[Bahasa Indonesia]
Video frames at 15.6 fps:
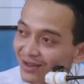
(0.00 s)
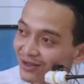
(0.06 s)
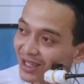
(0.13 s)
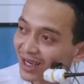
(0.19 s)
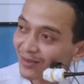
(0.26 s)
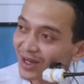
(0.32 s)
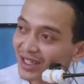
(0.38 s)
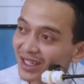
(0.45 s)
iku
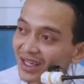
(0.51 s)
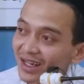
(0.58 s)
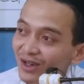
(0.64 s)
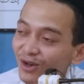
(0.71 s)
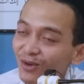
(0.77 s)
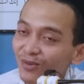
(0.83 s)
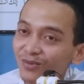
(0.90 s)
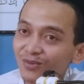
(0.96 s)
sampean si
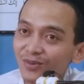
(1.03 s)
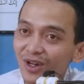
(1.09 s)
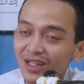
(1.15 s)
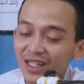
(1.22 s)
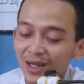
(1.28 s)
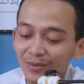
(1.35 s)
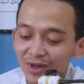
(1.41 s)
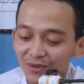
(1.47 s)
enom
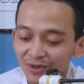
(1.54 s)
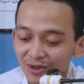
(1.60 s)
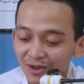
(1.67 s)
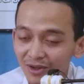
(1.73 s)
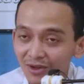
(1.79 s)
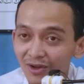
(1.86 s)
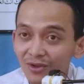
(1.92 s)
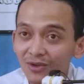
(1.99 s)
nek sampean wis
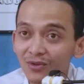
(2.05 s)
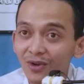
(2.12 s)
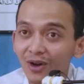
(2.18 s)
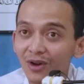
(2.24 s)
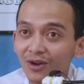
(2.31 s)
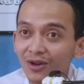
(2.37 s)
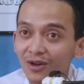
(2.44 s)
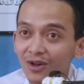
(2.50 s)
rada
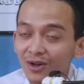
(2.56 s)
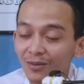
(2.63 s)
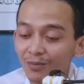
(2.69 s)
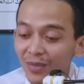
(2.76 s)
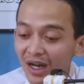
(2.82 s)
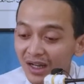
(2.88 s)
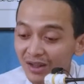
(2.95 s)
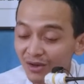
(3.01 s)
tuwa
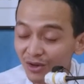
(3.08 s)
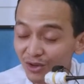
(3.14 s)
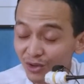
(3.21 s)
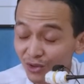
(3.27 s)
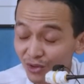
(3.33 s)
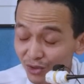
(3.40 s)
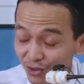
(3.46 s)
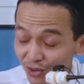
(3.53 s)
mari teko
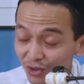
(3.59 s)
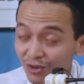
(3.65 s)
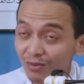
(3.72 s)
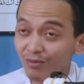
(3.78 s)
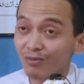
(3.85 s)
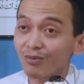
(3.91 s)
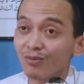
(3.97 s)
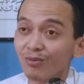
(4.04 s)

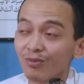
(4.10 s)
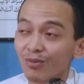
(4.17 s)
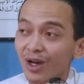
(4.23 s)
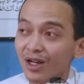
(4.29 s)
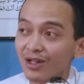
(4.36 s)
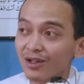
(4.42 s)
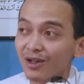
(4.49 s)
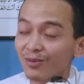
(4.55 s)
sujud
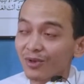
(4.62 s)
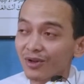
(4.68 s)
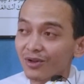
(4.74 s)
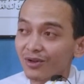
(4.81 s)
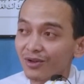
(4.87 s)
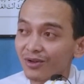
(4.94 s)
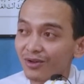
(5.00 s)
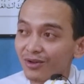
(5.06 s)
mari
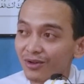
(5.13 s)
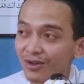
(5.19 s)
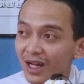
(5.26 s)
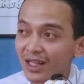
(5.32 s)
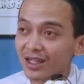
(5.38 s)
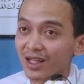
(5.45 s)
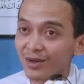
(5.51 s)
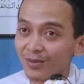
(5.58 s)
ngapa
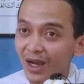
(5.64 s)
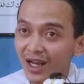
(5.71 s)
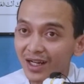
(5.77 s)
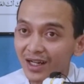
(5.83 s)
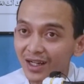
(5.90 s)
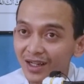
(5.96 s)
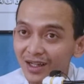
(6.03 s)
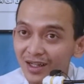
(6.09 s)
nadek
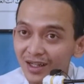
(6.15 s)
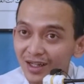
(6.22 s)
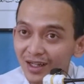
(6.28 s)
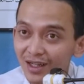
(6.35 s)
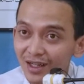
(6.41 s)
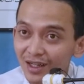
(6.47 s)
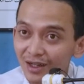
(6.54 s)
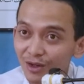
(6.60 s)
mana?
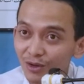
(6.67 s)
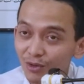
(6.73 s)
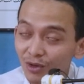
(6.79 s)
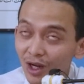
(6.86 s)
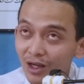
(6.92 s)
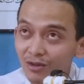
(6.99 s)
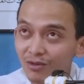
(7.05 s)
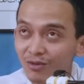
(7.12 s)

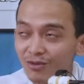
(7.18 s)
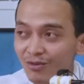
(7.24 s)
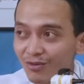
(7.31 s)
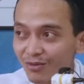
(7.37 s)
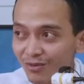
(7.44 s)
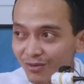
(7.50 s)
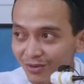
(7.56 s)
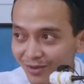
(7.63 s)
niku langsung
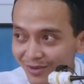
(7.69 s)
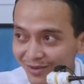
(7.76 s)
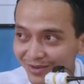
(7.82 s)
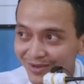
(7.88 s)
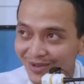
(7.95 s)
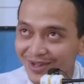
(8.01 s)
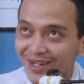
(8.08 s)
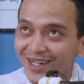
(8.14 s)

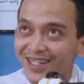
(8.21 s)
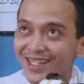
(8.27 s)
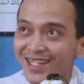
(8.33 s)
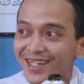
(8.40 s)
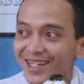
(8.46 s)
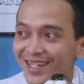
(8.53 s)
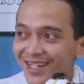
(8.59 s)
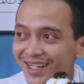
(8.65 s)
hmm,
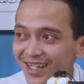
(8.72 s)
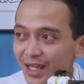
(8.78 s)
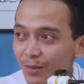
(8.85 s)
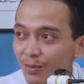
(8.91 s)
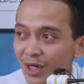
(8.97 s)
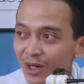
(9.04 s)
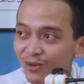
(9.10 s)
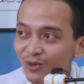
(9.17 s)
gliyeng ini
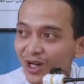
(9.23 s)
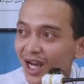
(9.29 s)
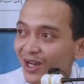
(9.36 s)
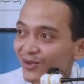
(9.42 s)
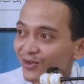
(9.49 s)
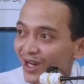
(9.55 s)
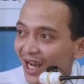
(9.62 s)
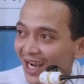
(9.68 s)

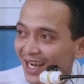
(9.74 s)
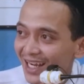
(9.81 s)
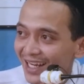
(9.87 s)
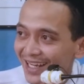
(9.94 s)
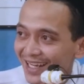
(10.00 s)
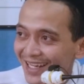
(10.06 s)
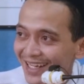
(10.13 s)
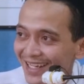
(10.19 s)

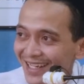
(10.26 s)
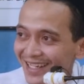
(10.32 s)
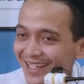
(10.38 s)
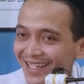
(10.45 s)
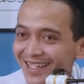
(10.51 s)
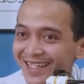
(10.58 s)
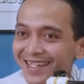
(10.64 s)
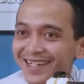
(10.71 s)
berkunang-kunang
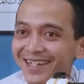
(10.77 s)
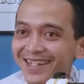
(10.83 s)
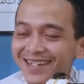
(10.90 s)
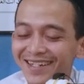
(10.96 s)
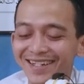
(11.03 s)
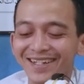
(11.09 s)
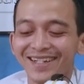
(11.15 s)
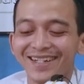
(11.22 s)
ya